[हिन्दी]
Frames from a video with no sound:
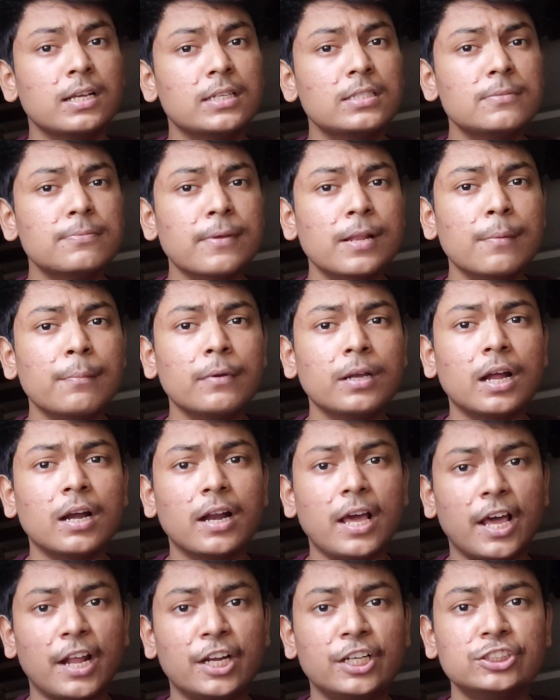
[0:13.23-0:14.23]
इस फिल्म का
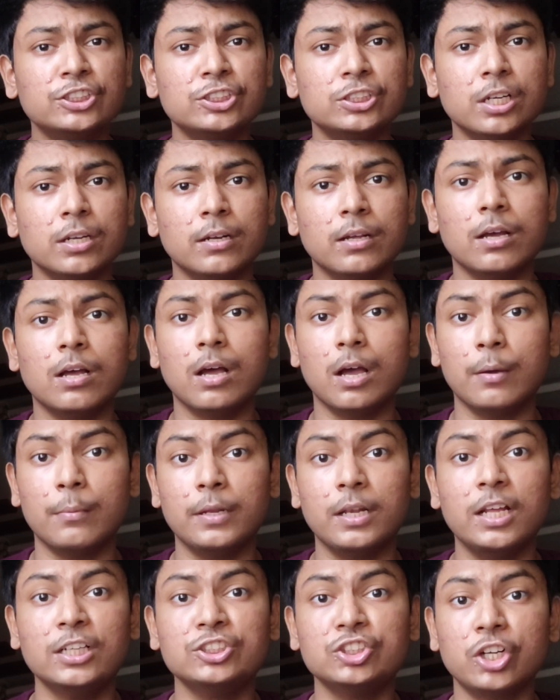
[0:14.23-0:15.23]
डायरेक्शन
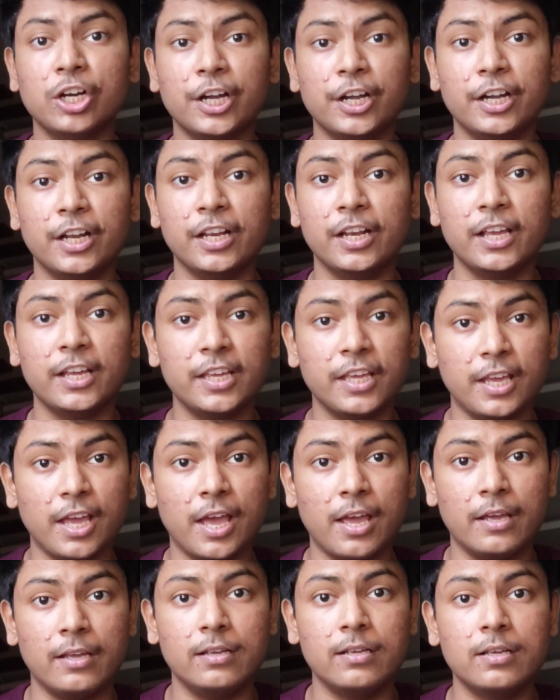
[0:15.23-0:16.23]
अभिलाष रेड्डी ने
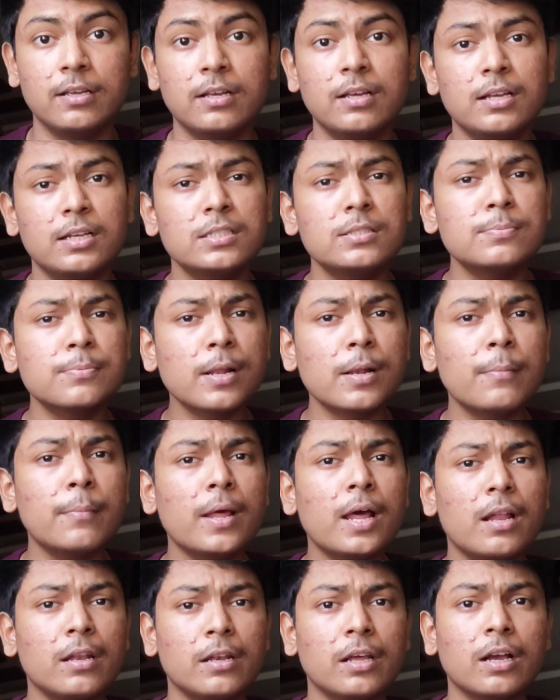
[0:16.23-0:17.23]
किया है इस फिल्म
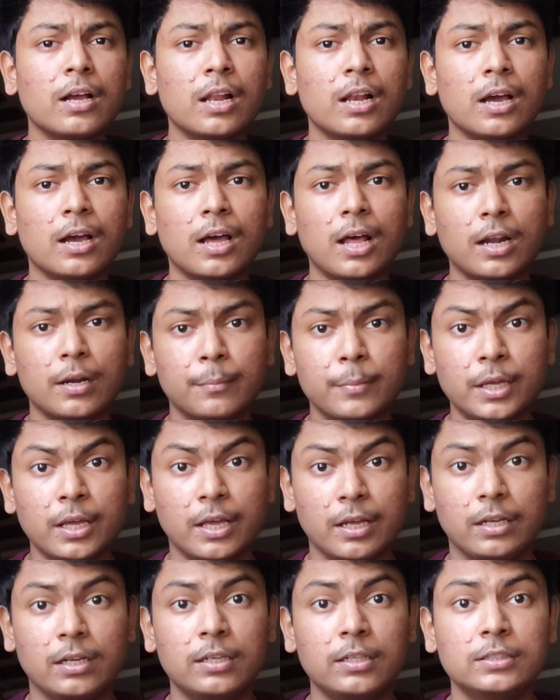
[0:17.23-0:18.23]
में अन्य कलाकार भी
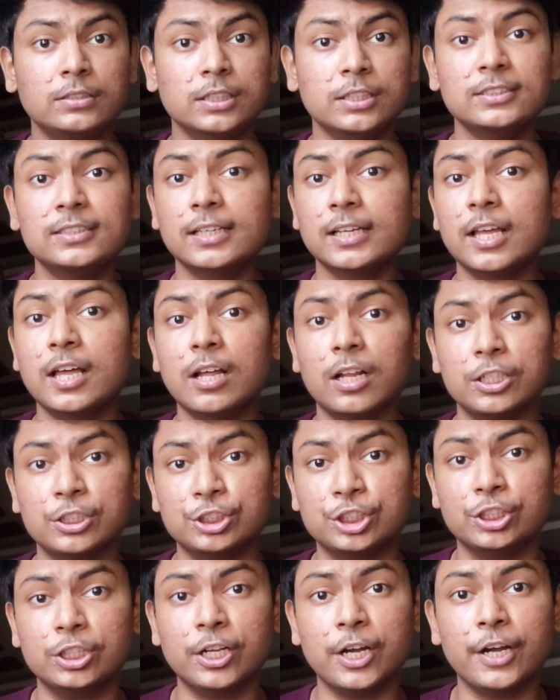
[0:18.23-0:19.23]
है जैसे कि
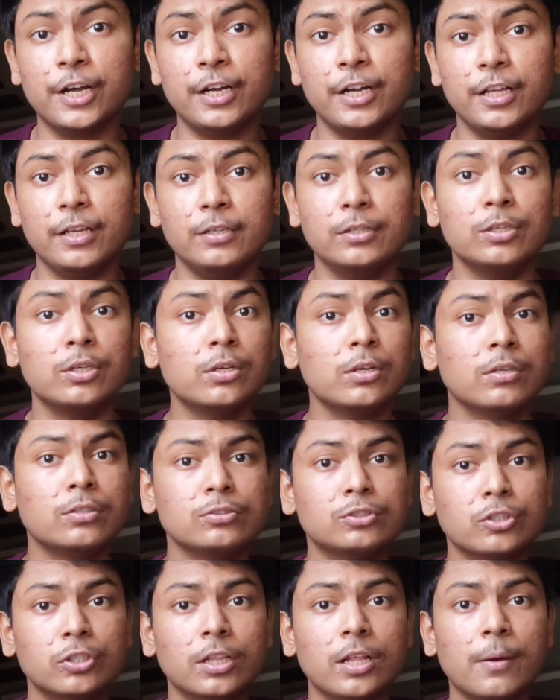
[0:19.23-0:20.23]
हर्षित रेड्डी
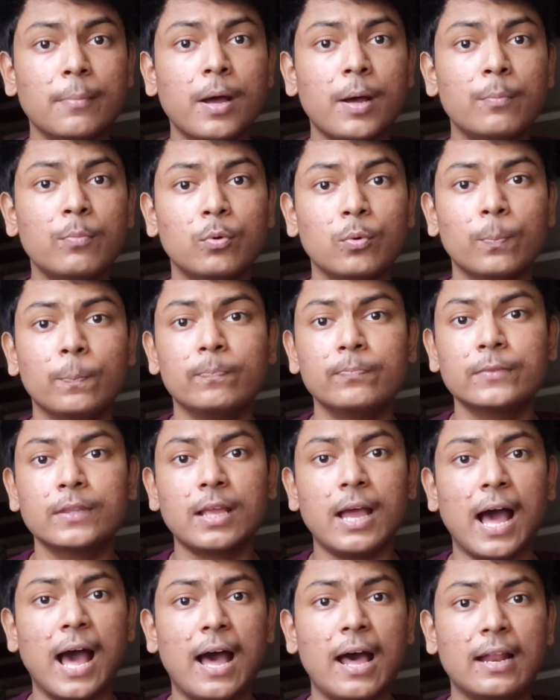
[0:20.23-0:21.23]
सुधीर बाबू
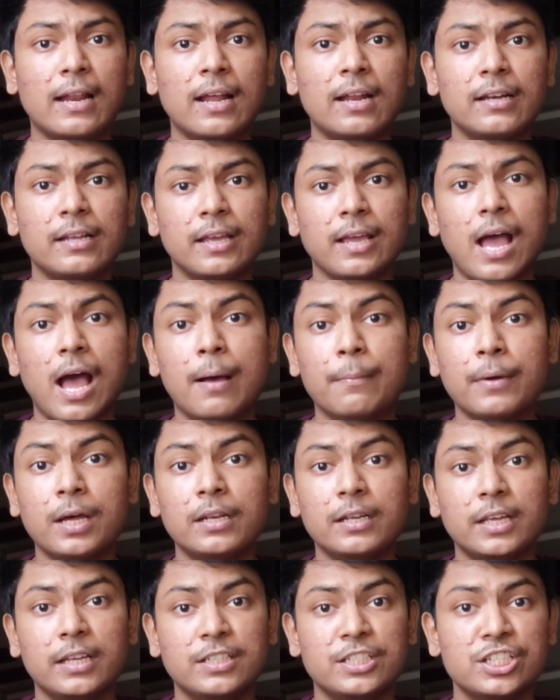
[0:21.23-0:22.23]
आरानी
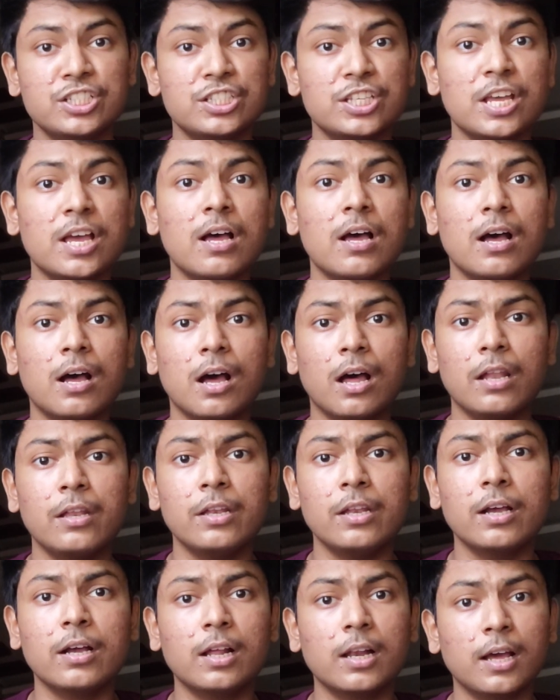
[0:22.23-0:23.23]
आमानी जैसे
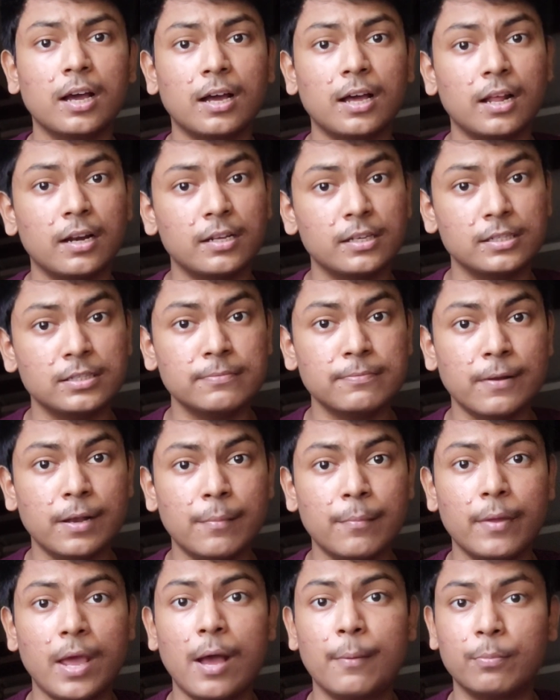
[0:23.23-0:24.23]
अन्य कलाकार इस
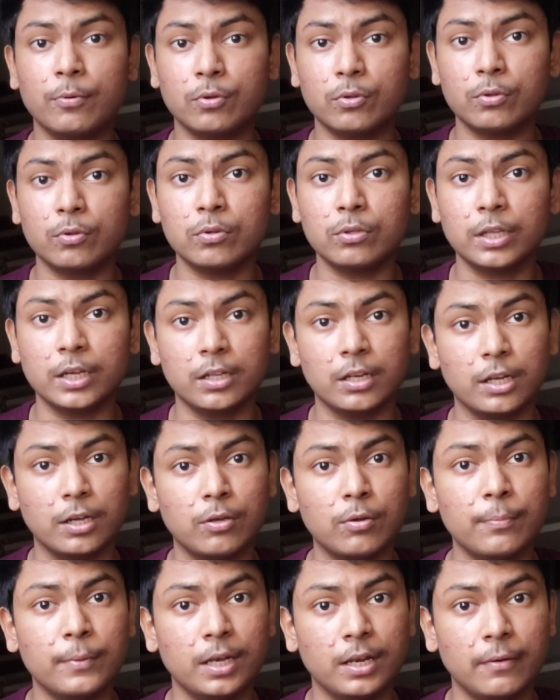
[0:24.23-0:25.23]
फिल्म में आपको देखने
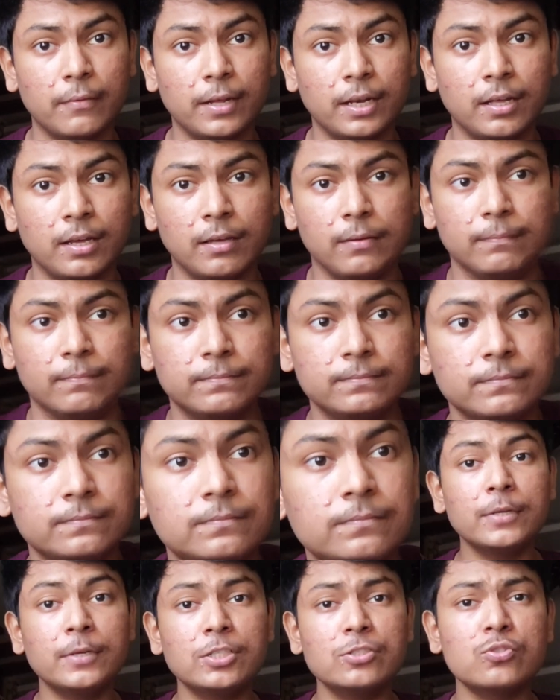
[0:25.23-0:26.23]
को मिलने वाले हैं
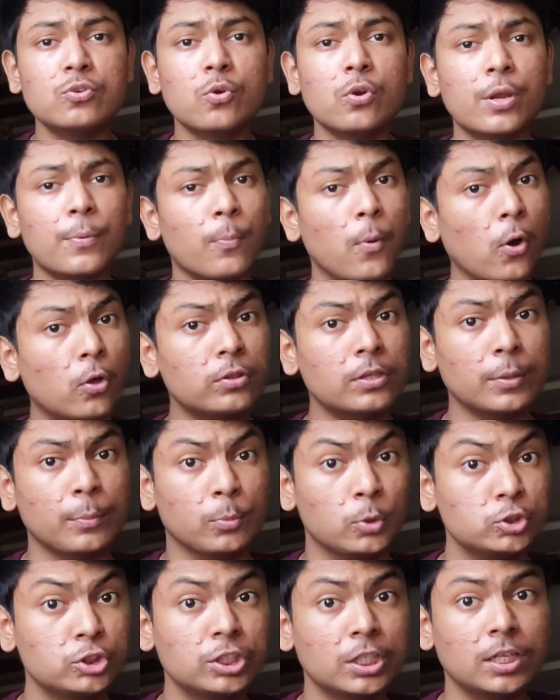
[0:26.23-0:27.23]
इनकी स्टोरी बहुत
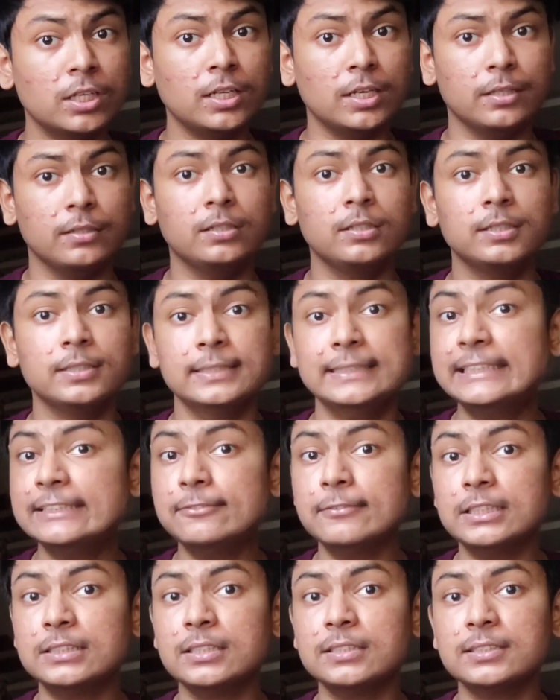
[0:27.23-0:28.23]
इमोशनल है इस
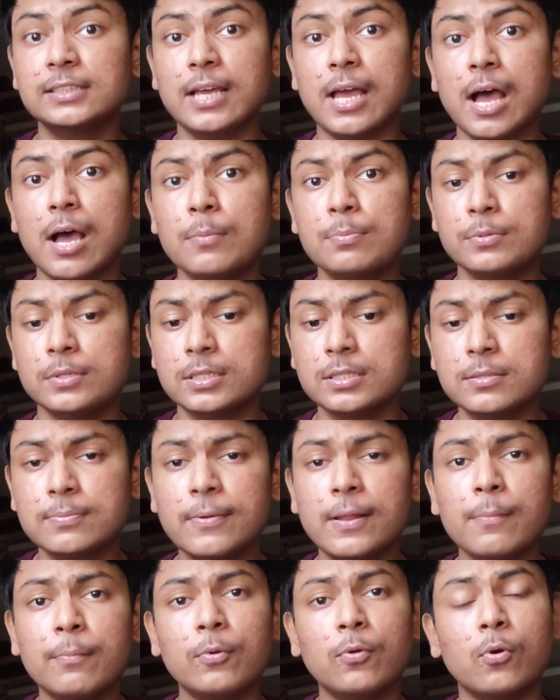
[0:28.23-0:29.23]
वजह से आप इस
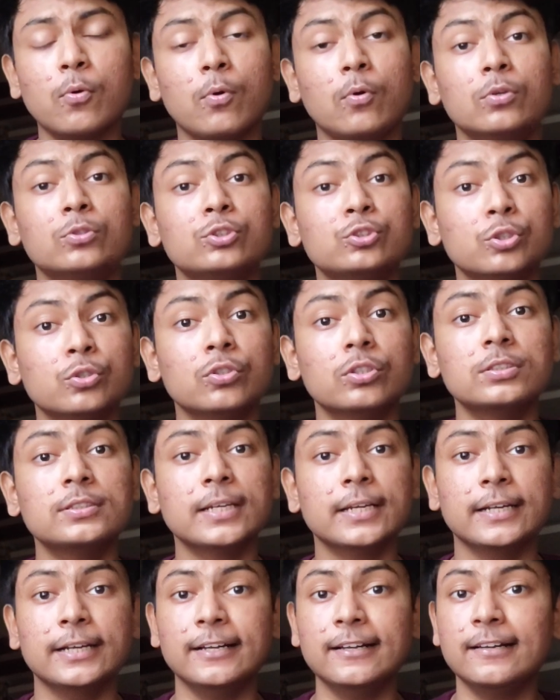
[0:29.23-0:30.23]
फिल्म को शुरू
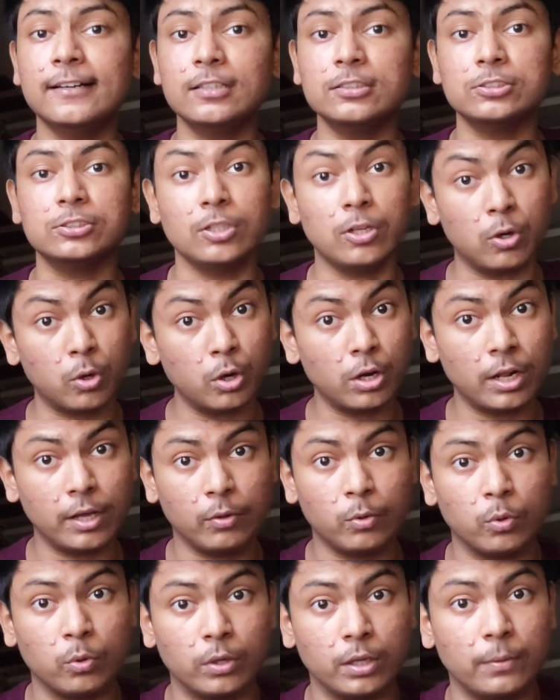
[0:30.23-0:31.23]
से इन तक जरूर
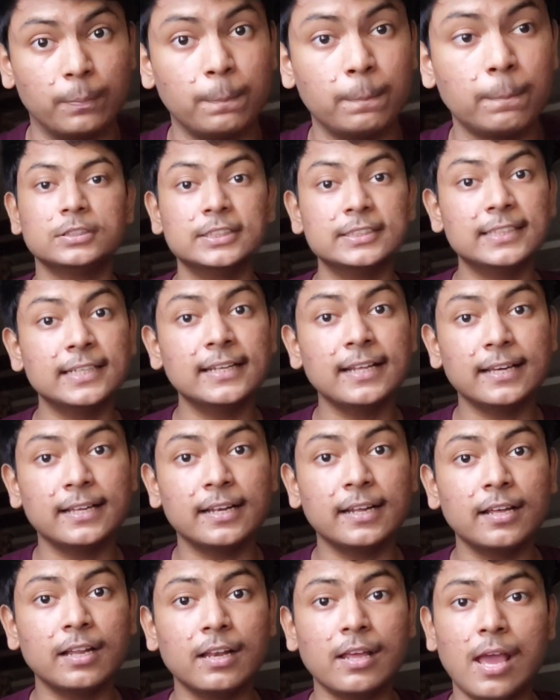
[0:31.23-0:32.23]
देखोगे जिसे
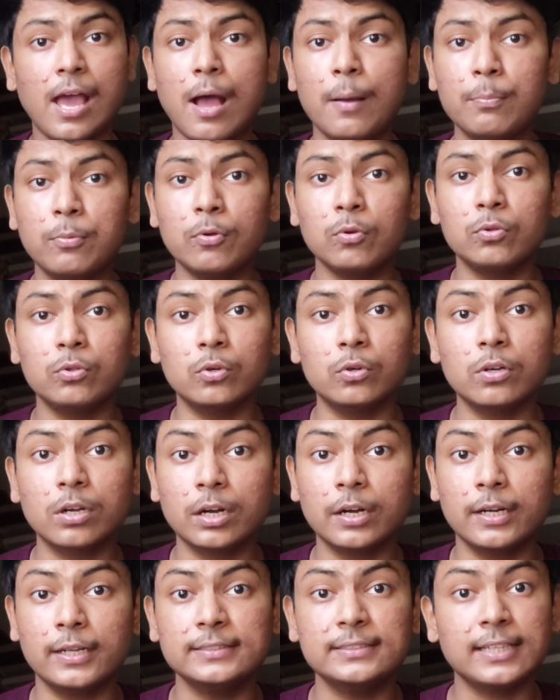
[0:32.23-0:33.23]
देखने के लिए आपको दो
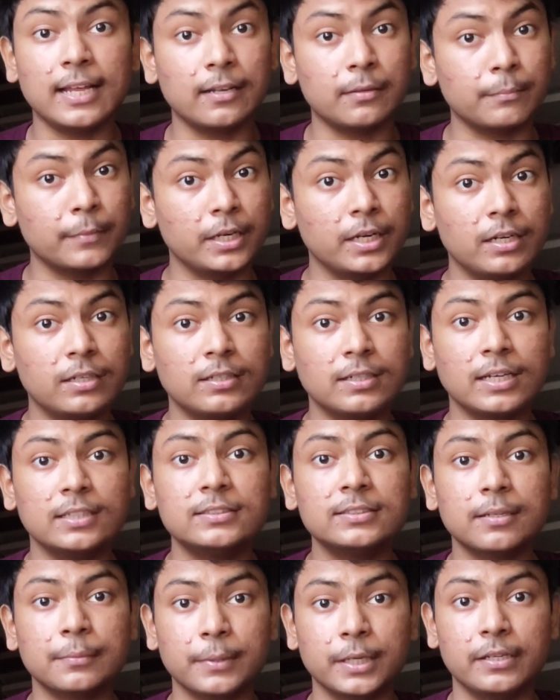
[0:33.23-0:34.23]
घंटे सात मिनट का
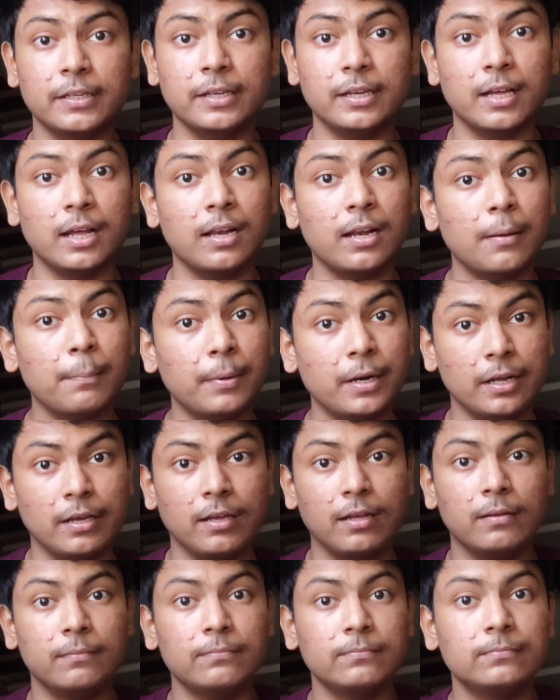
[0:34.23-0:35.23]
समय निकालना
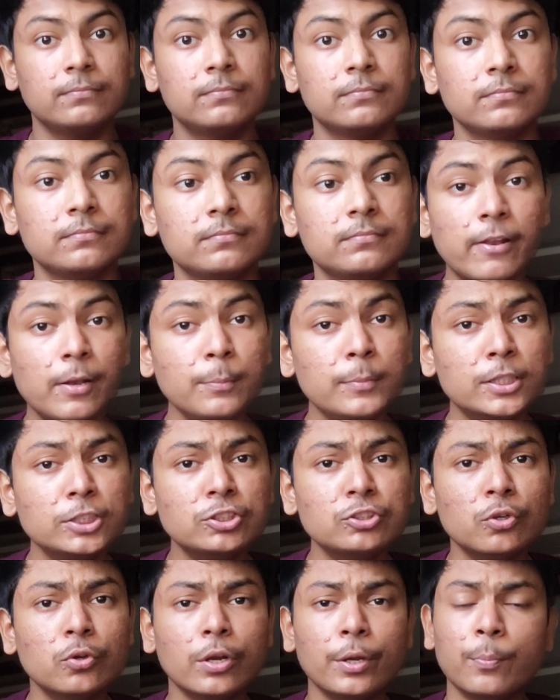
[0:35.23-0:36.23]
पड़ेगा फिल्म की
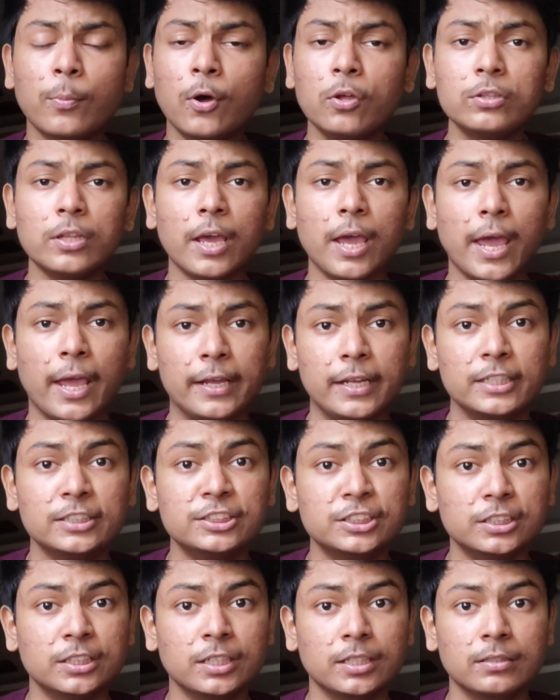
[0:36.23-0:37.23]
स्टोरी बहुत
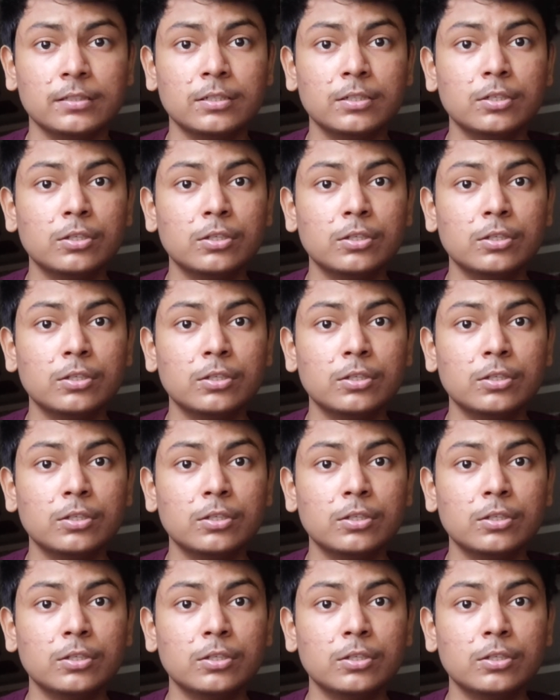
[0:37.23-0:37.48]
एंगेजिंग है